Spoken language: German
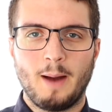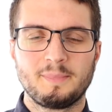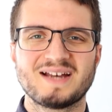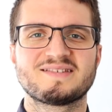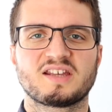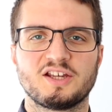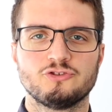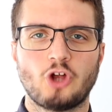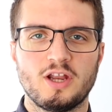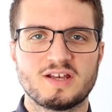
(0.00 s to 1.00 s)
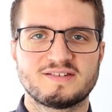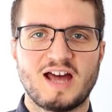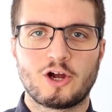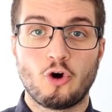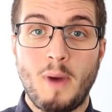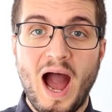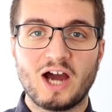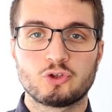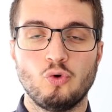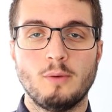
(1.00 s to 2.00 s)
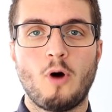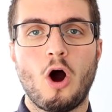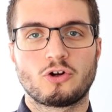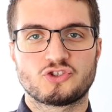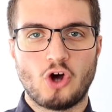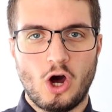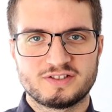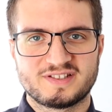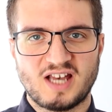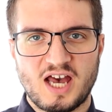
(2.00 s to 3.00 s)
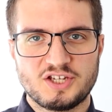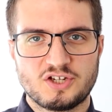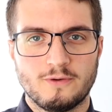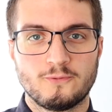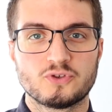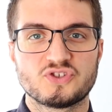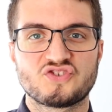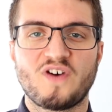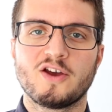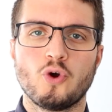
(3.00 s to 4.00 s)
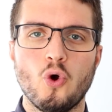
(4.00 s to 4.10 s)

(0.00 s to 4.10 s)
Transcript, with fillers: Am gestrigen Donnerstag um 8 Uhr morgens Ortszeit wurden zwei